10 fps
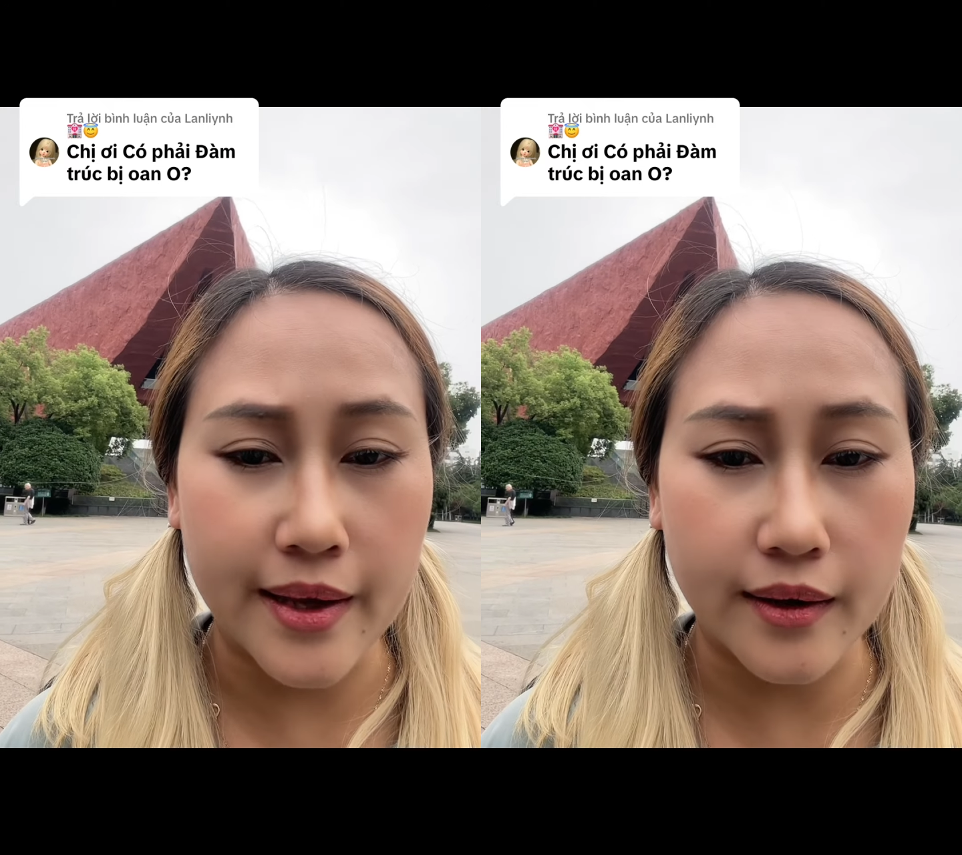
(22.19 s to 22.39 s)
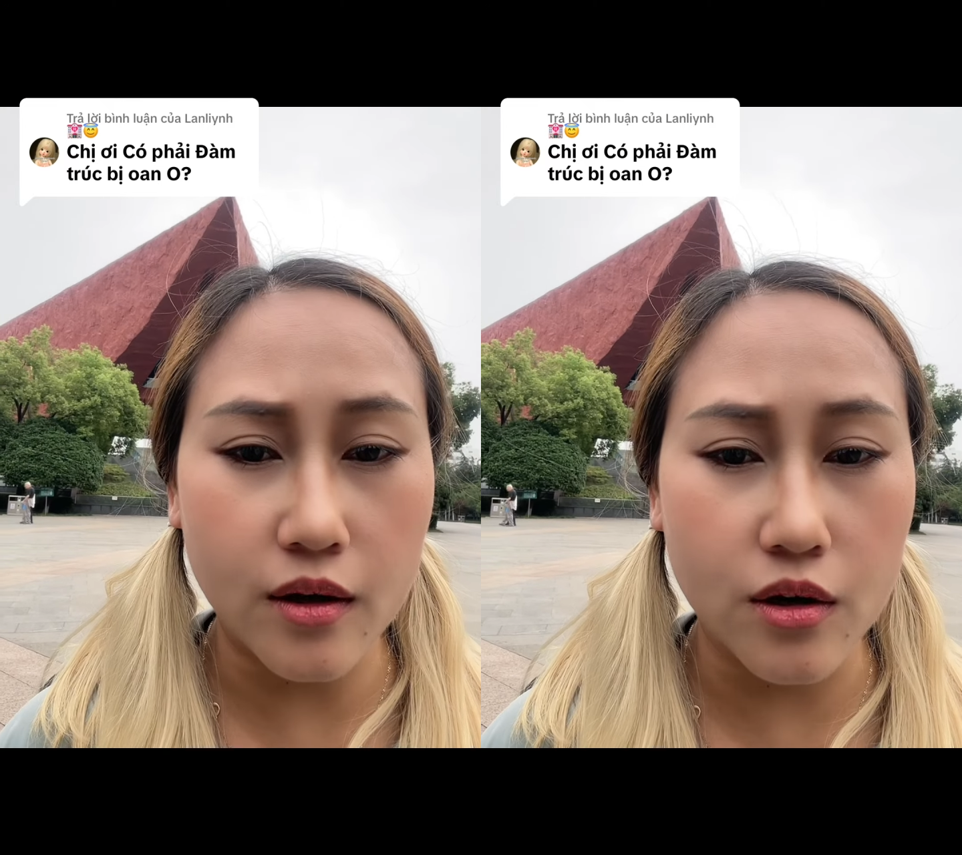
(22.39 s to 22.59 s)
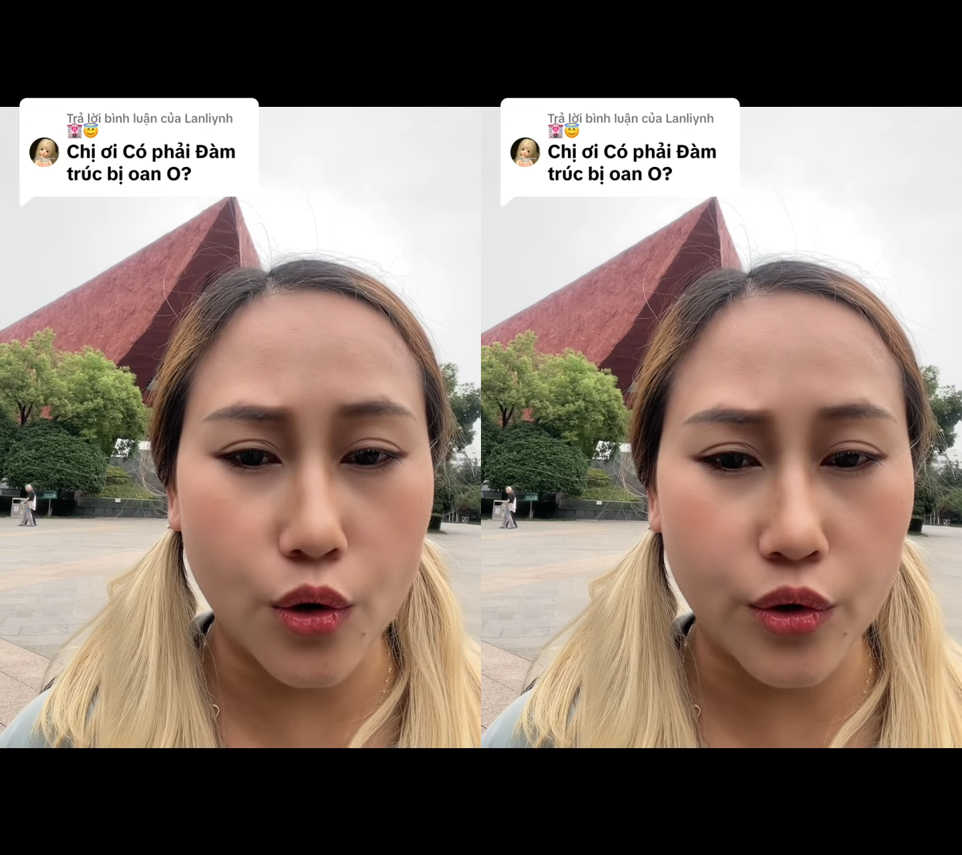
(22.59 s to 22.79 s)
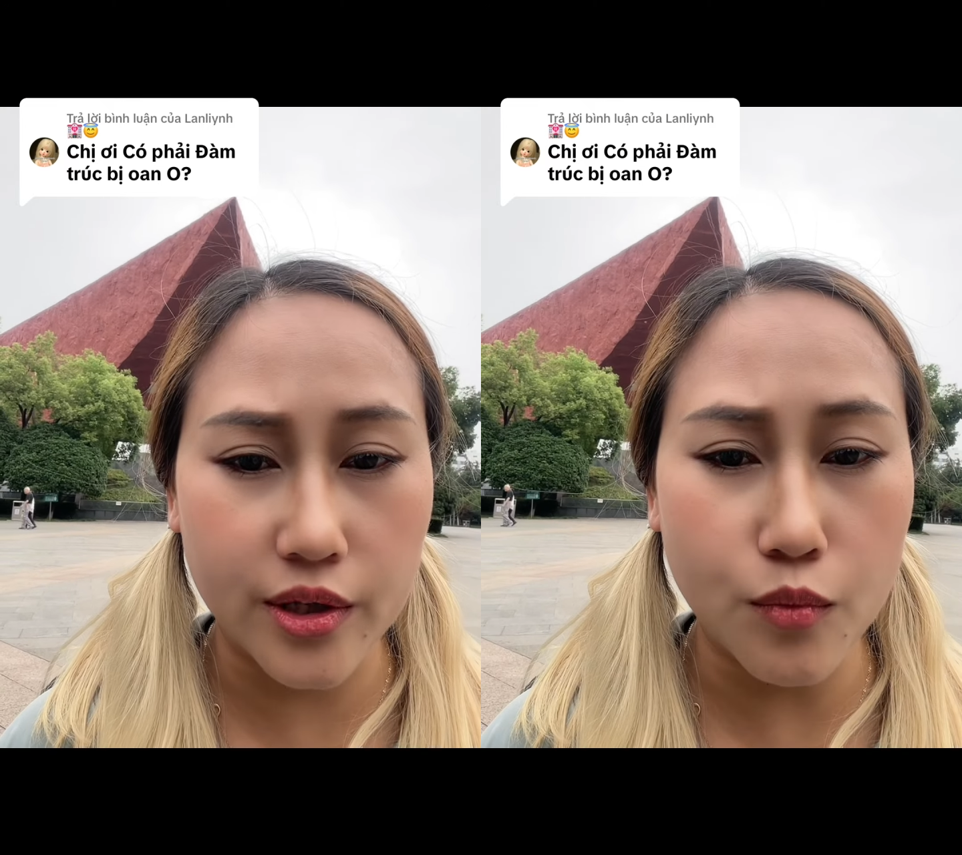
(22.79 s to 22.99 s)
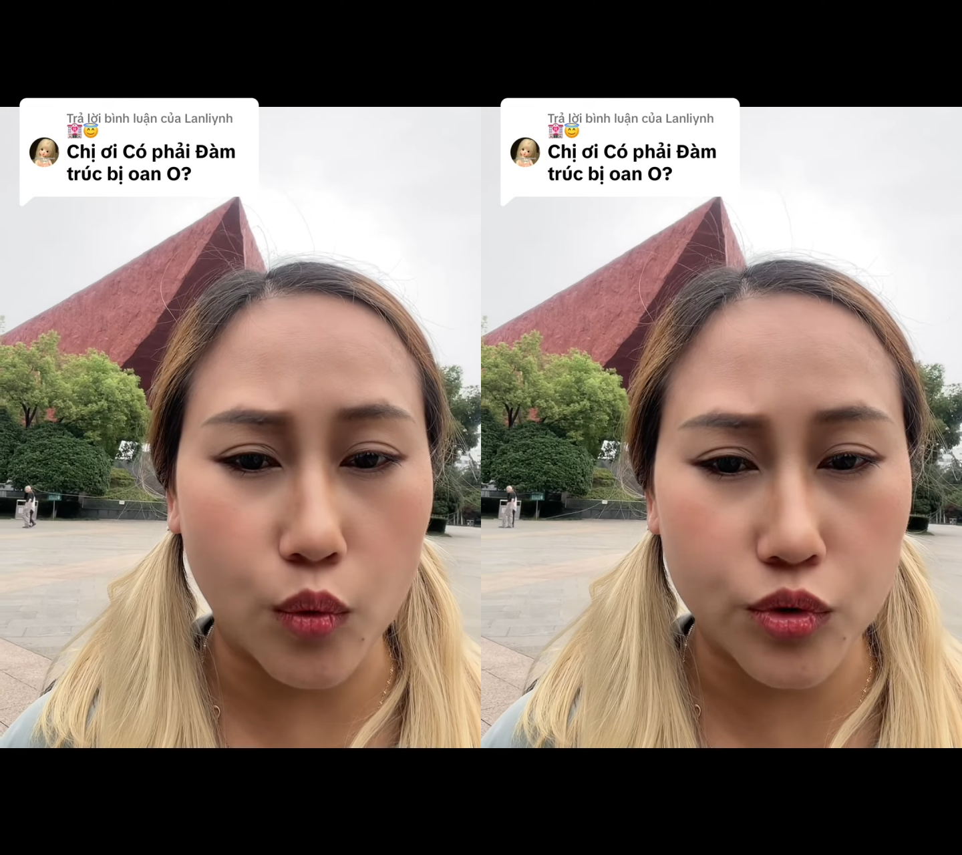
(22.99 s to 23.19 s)
nhắc nó hơi lô
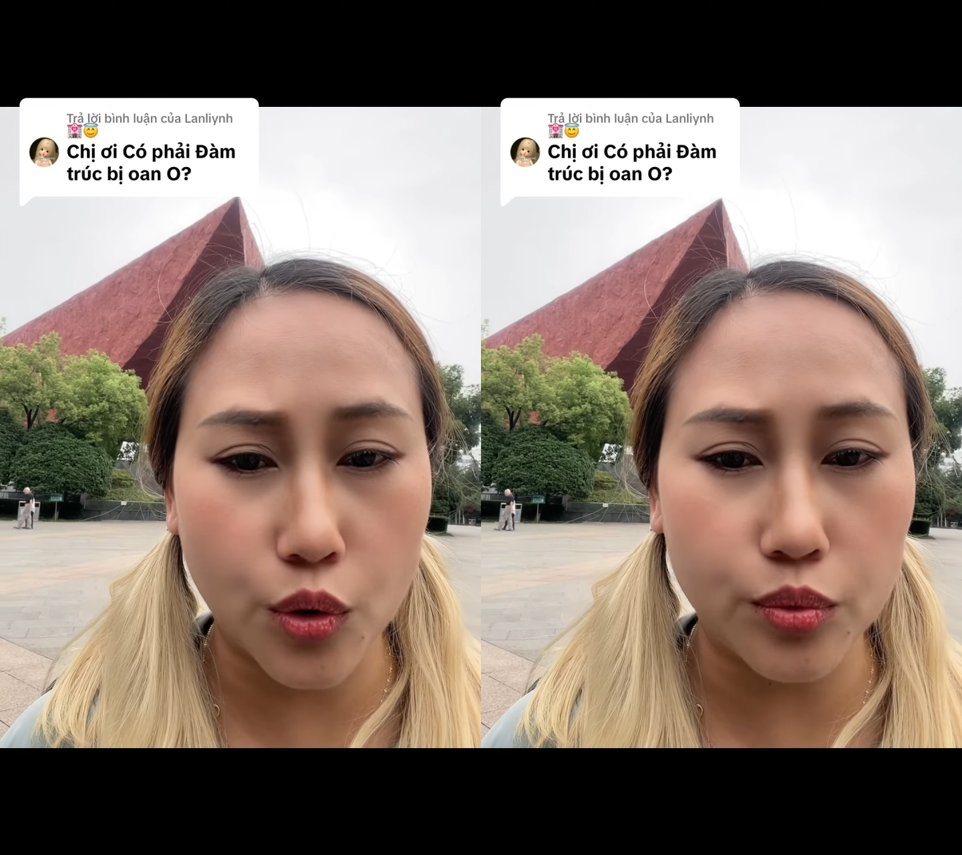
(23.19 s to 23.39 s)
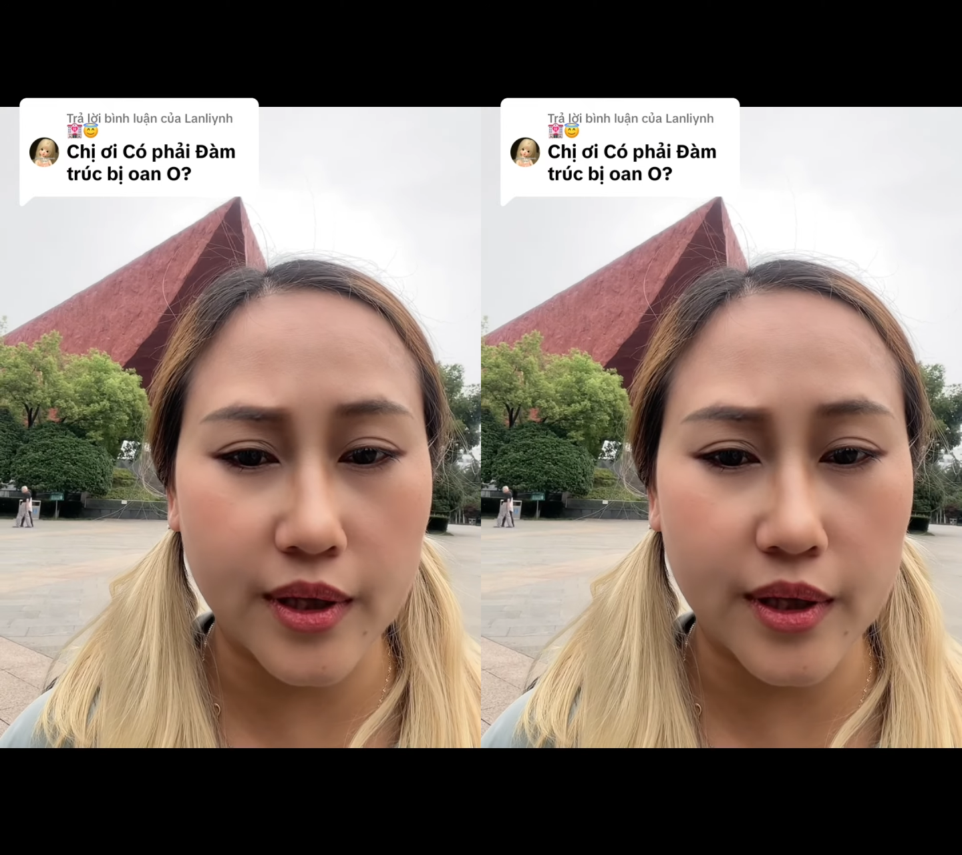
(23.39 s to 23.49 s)
đích một chút